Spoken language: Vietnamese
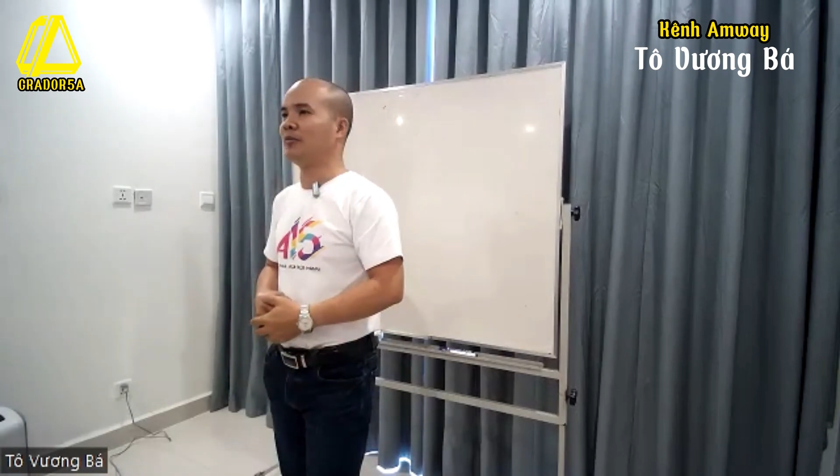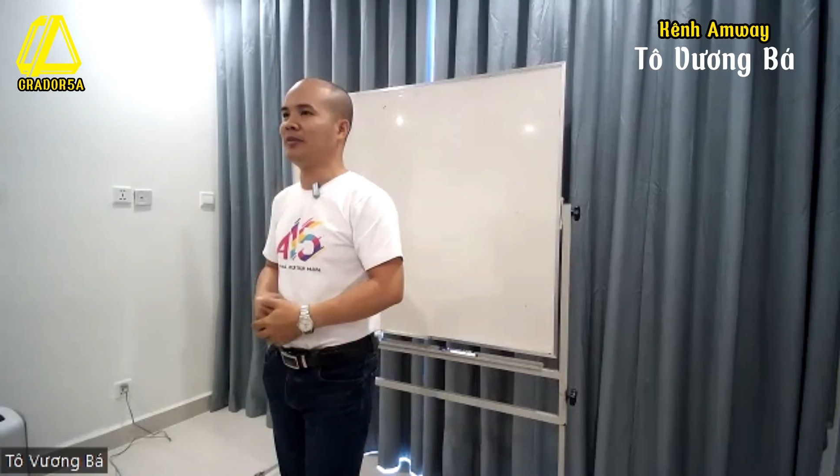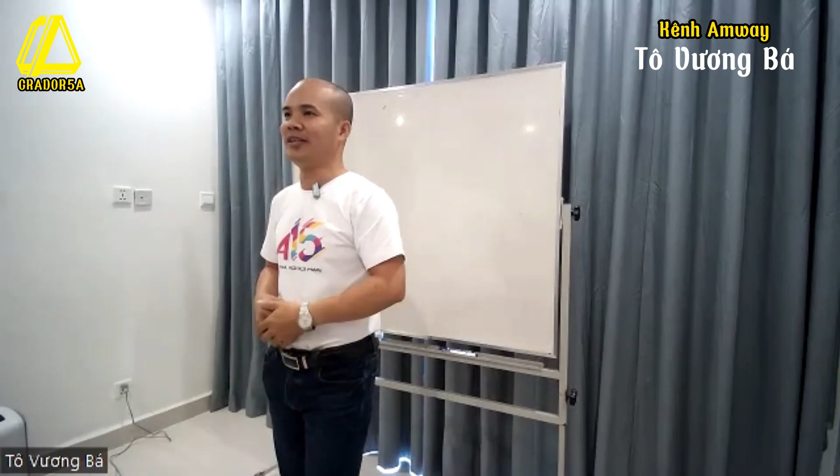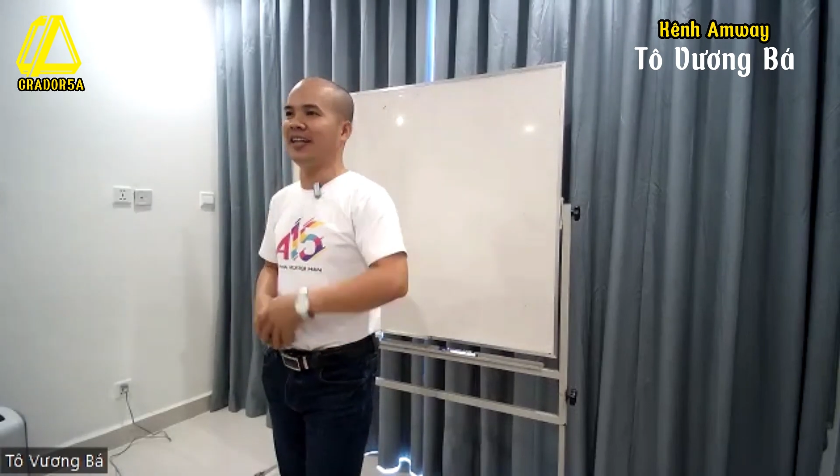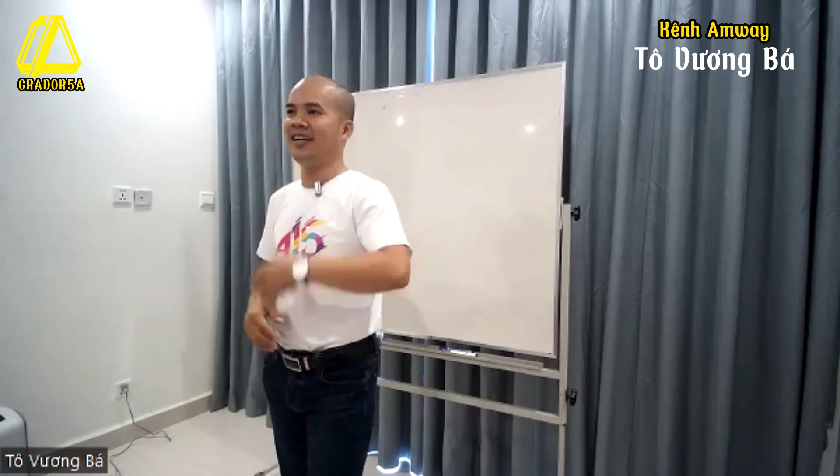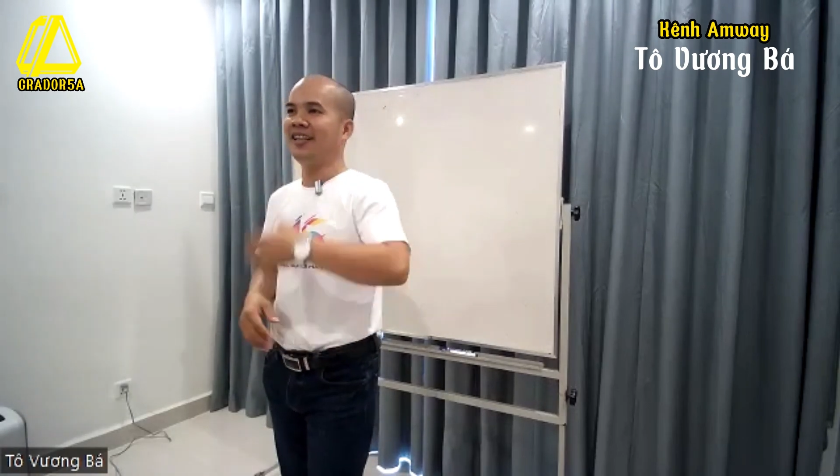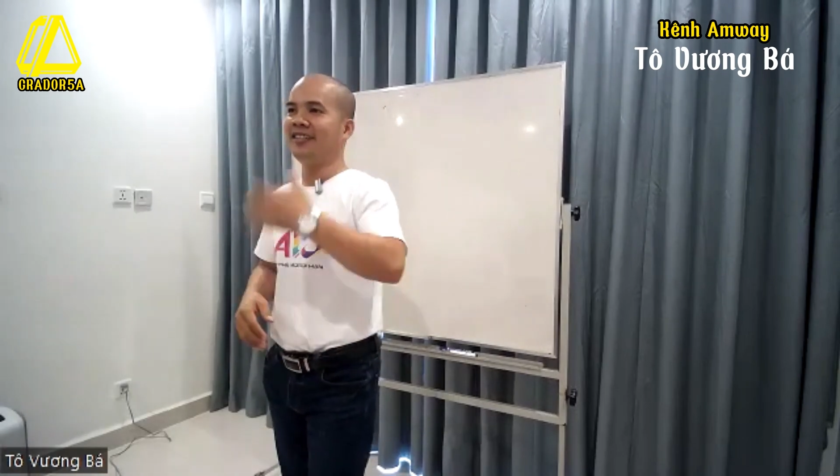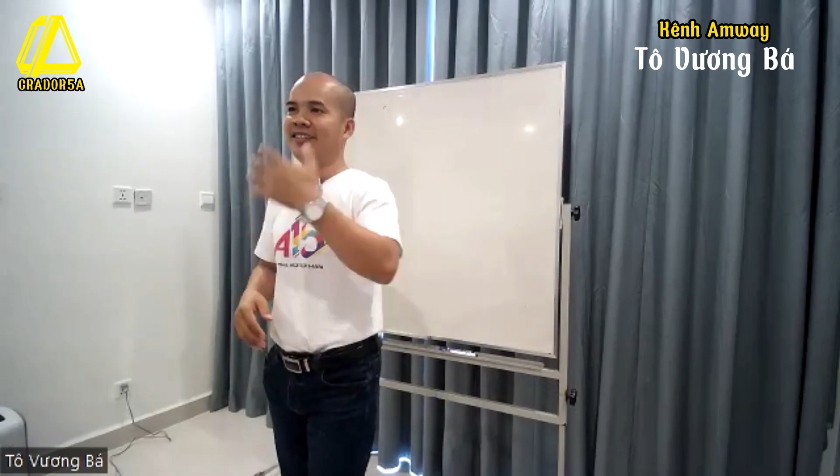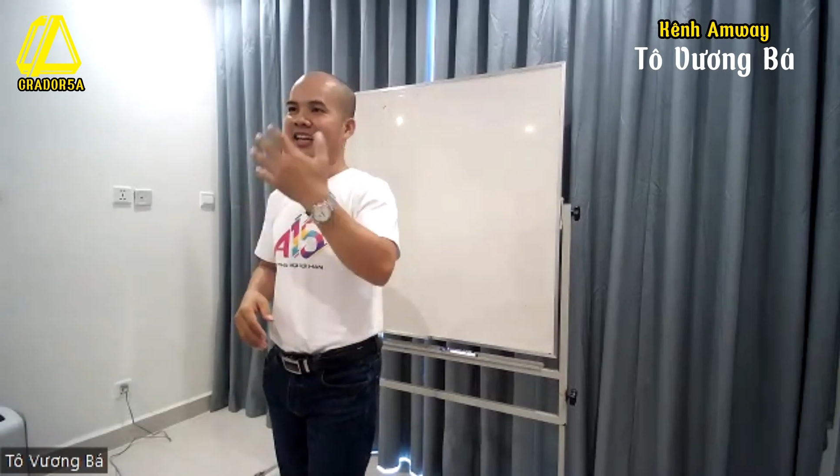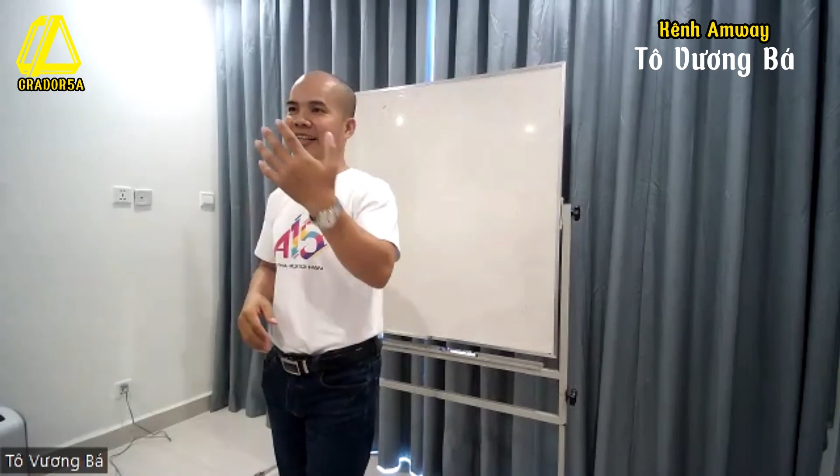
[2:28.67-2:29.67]
động hay là
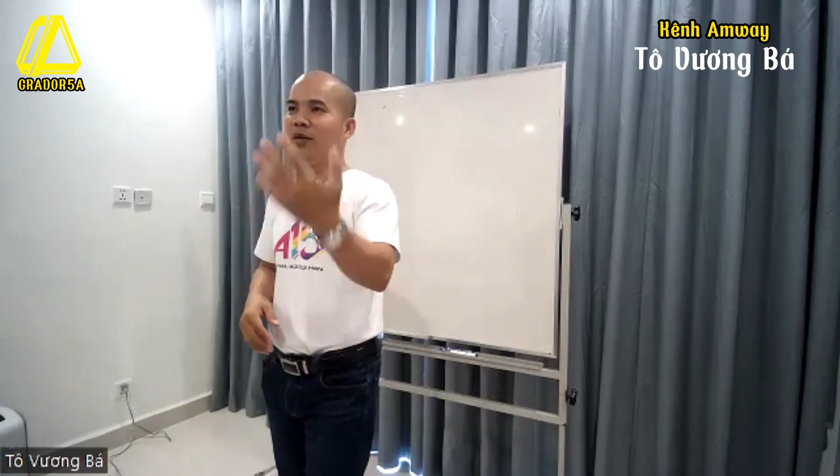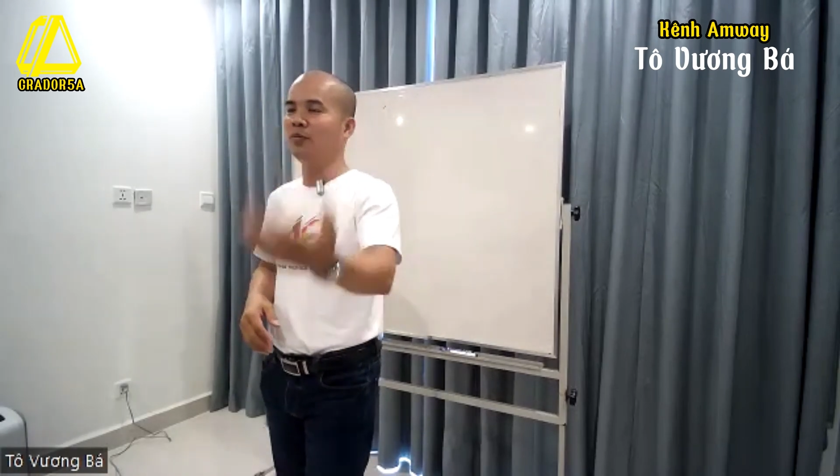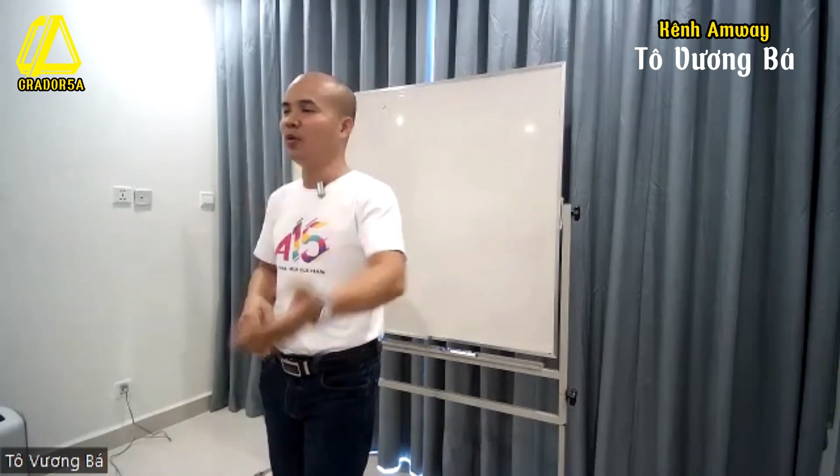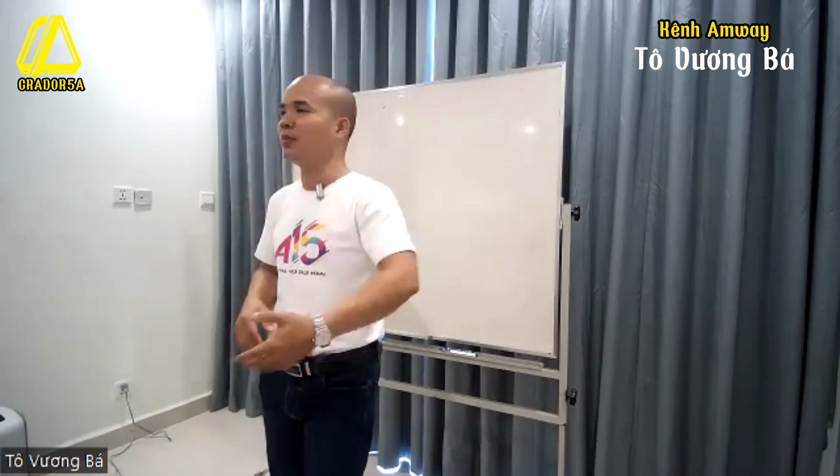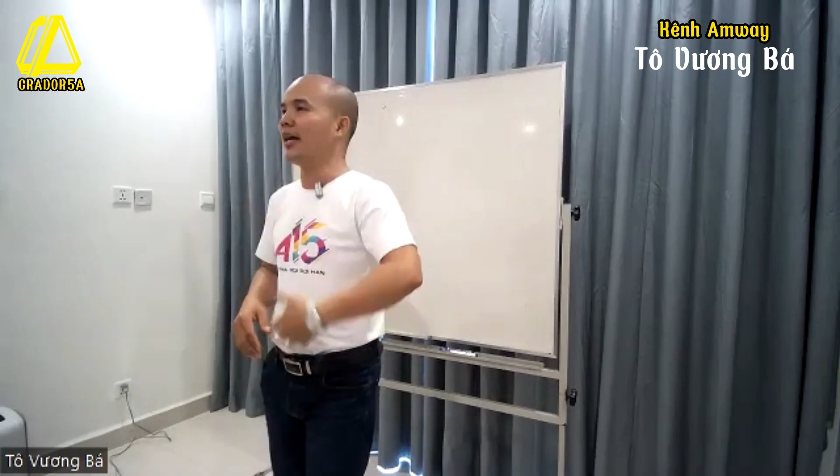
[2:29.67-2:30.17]
người này không thúc